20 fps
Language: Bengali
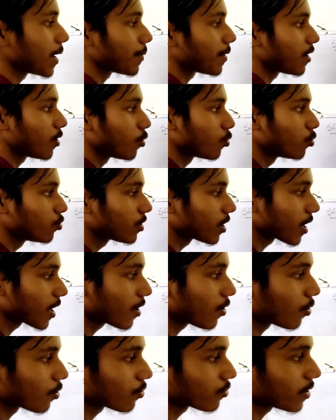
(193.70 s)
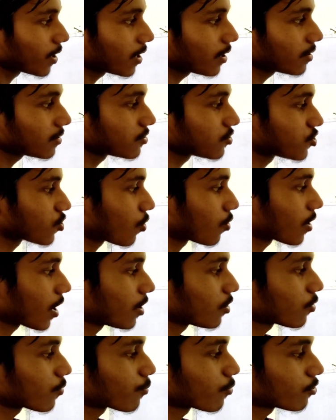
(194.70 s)
এবার লঘু থেকে ঘনতে যখন
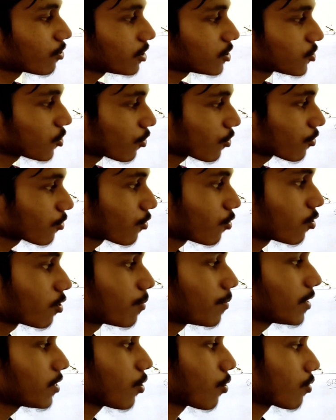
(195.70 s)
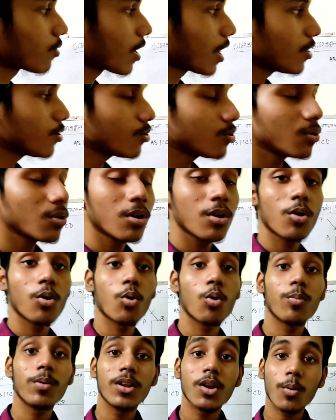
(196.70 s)
আলোর প্রতিসরণ ঘটবে তখন আলো
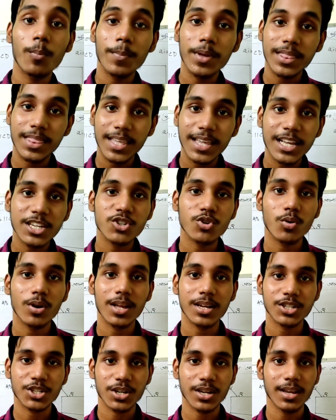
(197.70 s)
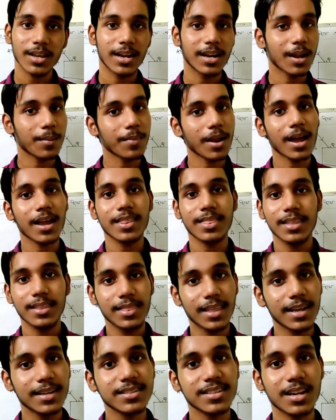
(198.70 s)
অভিলম্বের দিকে সরে আসে এটা আমরা আগের দিন
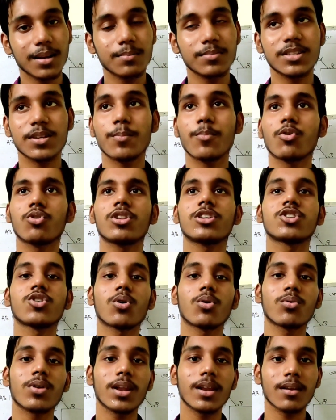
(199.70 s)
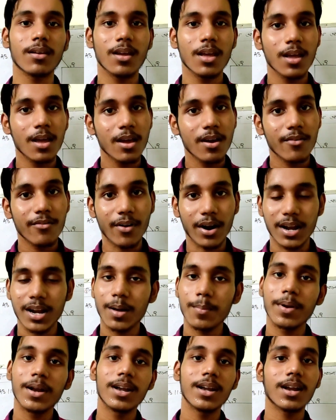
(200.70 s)
দেখেছিলাম যে প্রতিসরণের
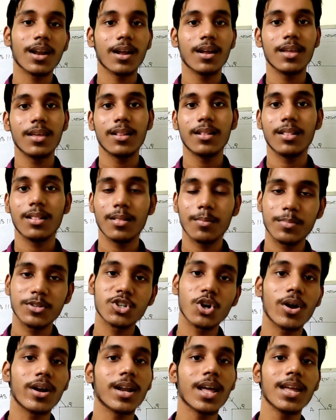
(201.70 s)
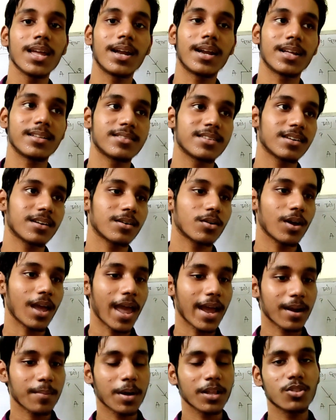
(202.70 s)
ফান্ডামেন্টাল বিষয়টাই এটা যে
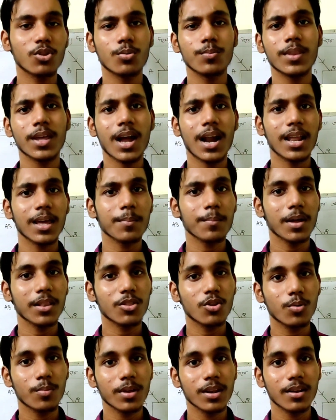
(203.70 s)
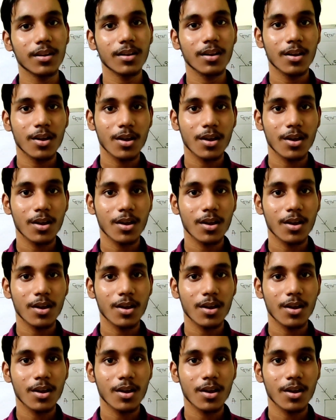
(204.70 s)
এক মাধ্যম থেকে আরেক মাধ্যমের